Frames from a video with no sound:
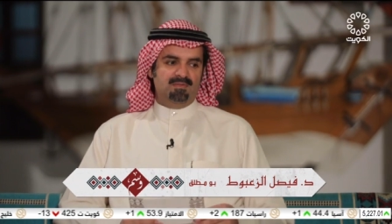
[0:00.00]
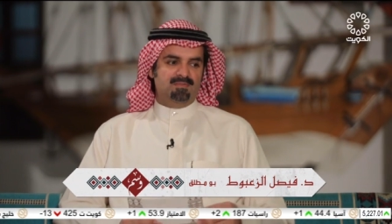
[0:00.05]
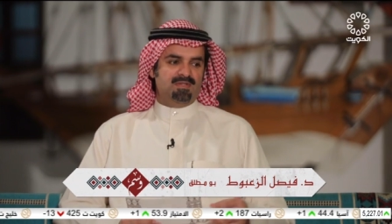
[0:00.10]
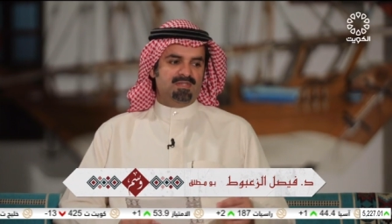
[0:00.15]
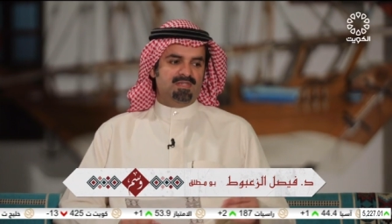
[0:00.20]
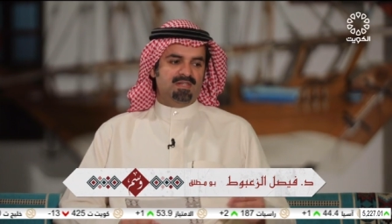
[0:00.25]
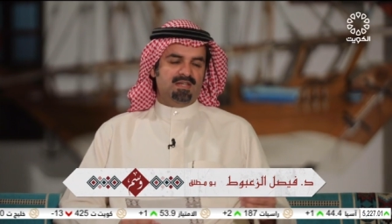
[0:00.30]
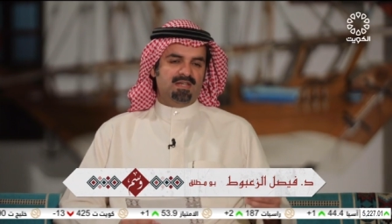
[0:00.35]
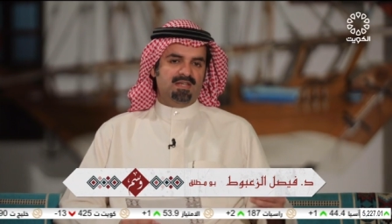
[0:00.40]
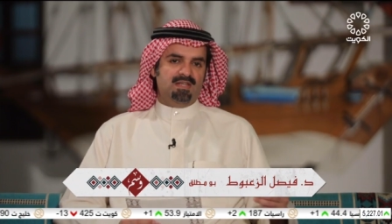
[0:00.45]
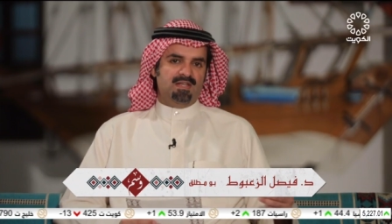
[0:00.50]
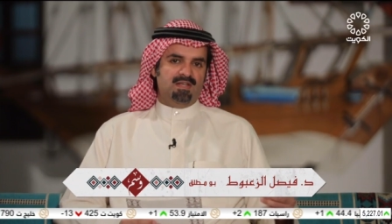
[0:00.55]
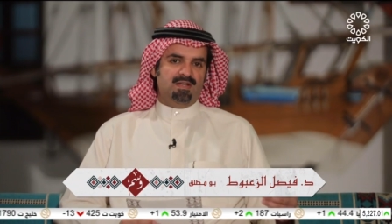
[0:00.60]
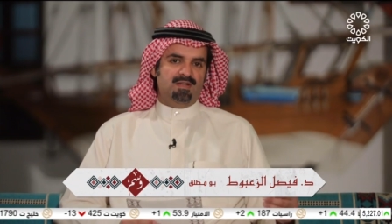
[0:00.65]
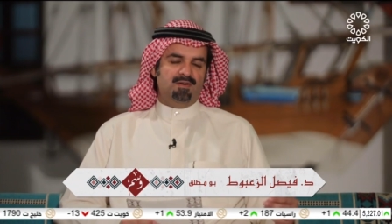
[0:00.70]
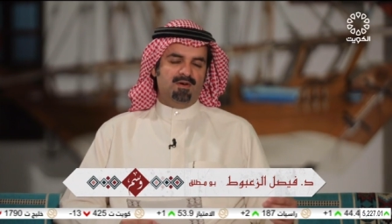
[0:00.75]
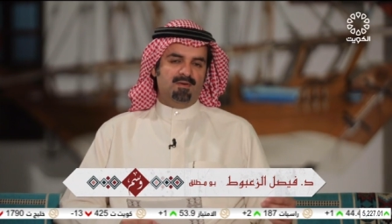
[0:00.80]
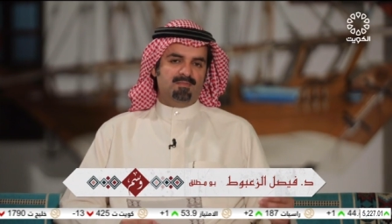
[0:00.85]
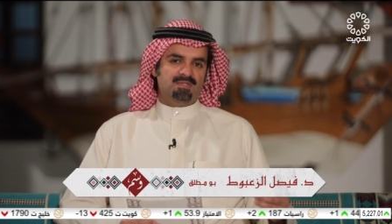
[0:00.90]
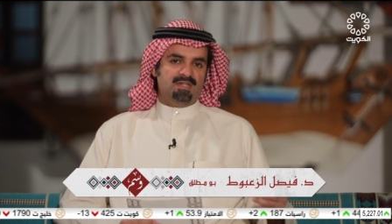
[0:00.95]
منتقي لنا
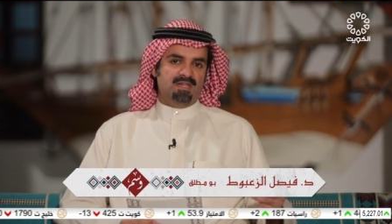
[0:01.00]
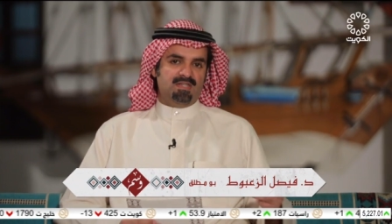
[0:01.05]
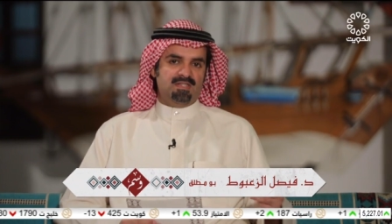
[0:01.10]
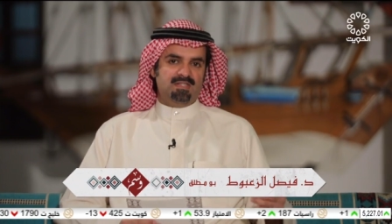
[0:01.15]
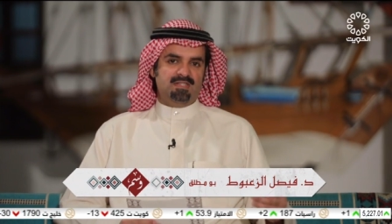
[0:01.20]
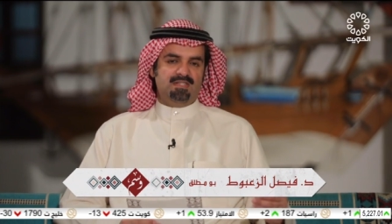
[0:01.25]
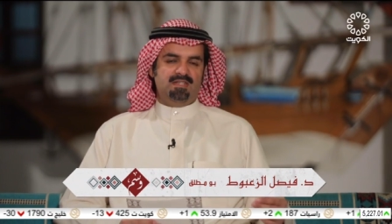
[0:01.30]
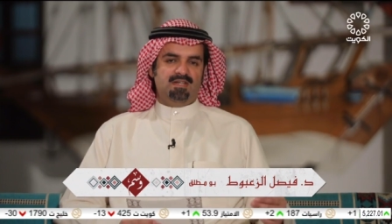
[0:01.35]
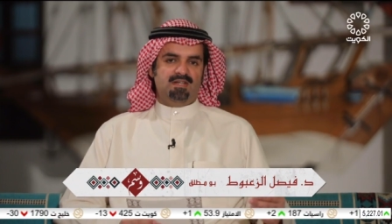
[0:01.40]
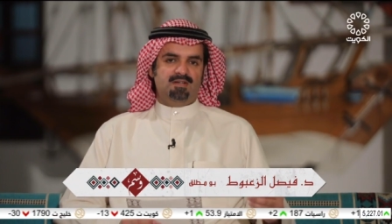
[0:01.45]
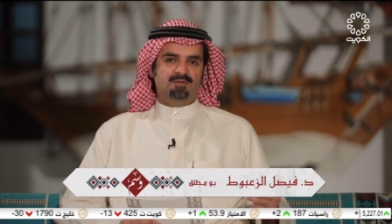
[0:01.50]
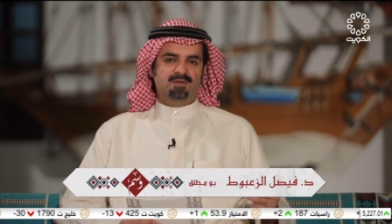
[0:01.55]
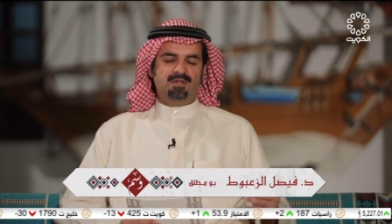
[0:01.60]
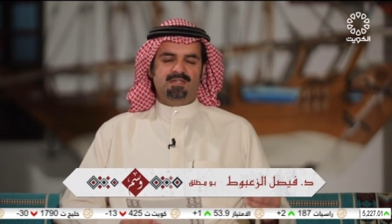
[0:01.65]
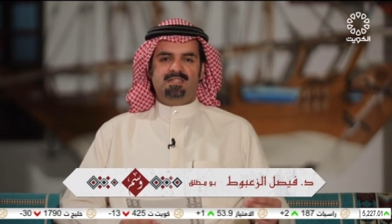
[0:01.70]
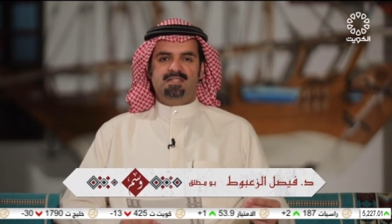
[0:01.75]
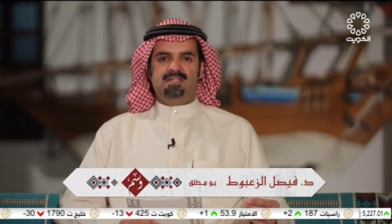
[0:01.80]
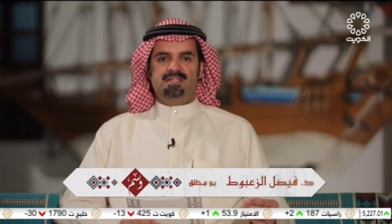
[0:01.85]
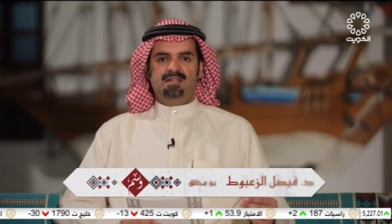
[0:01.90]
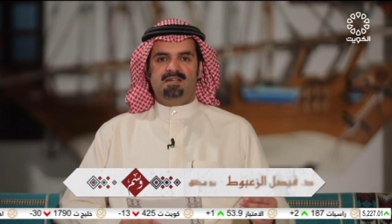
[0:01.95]
اليوم شخصيه
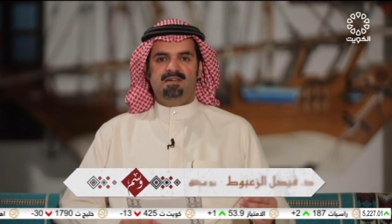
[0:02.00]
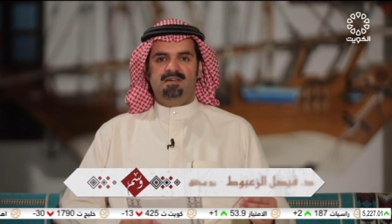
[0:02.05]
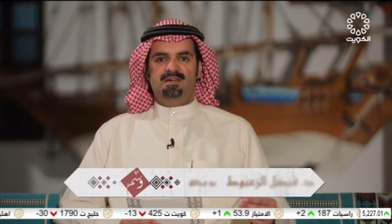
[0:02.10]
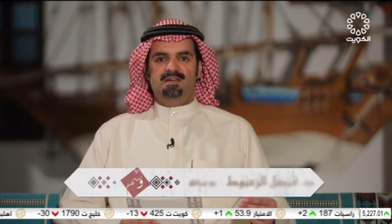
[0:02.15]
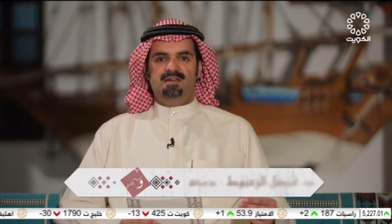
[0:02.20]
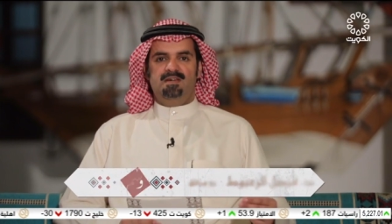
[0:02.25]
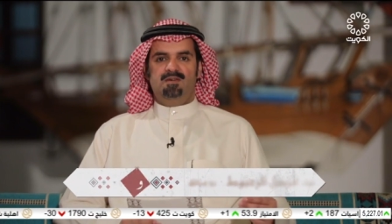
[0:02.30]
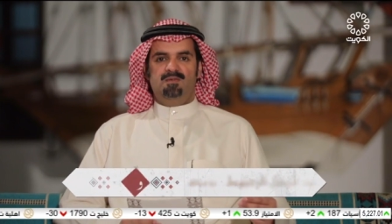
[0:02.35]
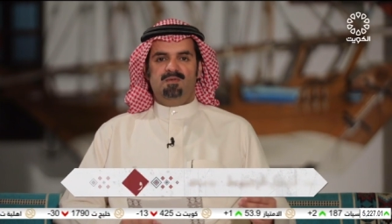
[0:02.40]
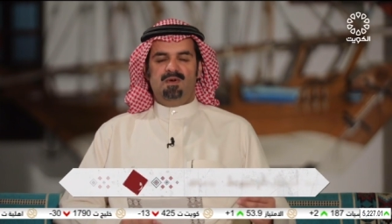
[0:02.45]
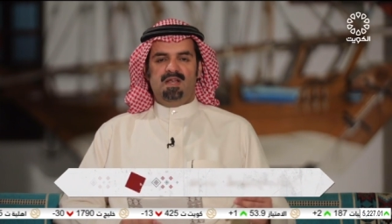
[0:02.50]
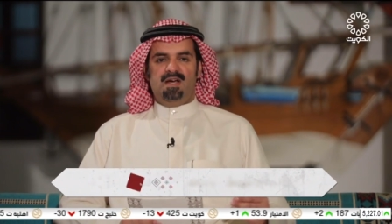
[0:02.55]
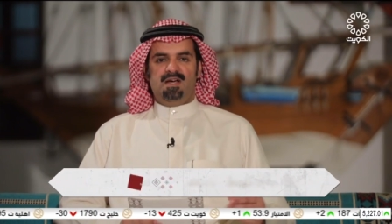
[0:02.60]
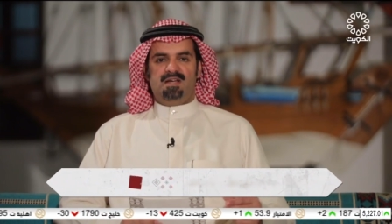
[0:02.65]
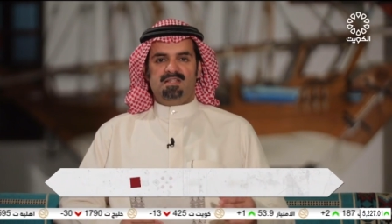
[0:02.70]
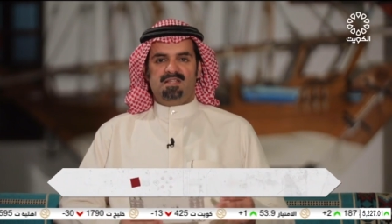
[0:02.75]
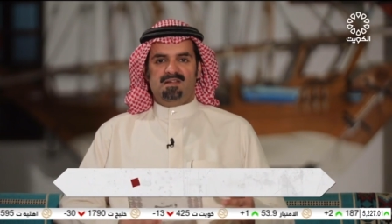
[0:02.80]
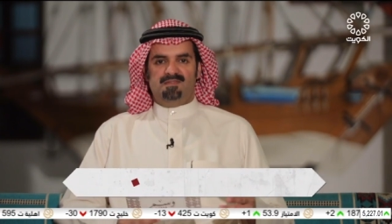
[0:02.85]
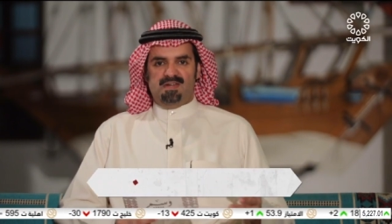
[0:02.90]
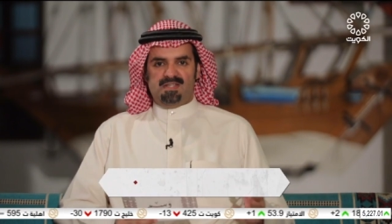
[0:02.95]
كويتيه
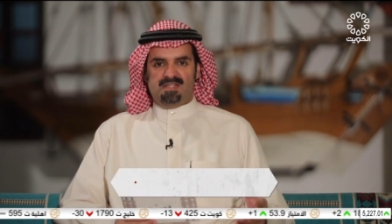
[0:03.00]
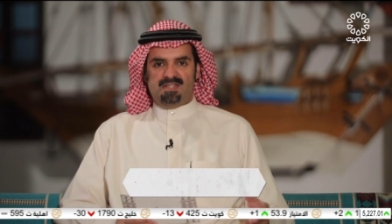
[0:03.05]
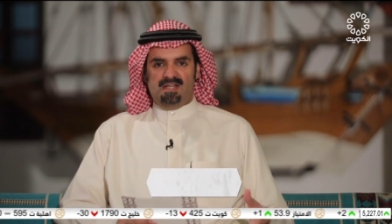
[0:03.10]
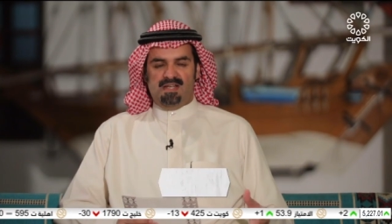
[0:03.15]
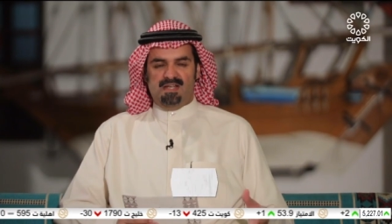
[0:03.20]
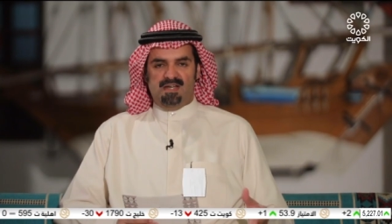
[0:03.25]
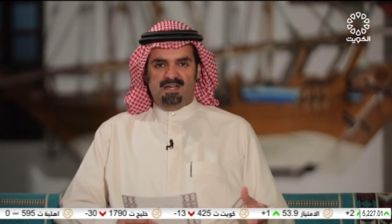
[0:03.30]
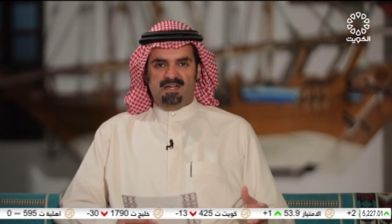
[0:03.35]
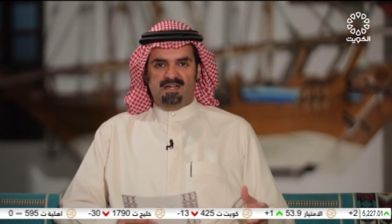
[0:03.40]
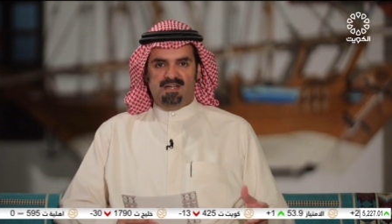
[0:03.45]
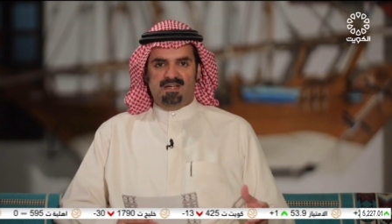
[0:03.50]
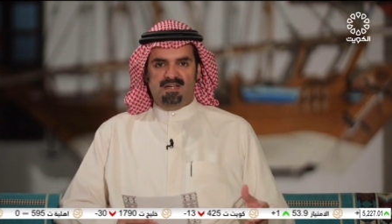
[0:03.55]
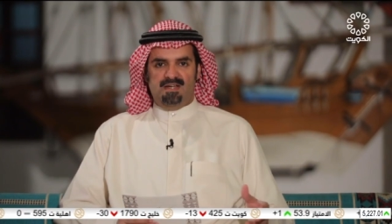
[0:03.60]
ولكن تفاصيلها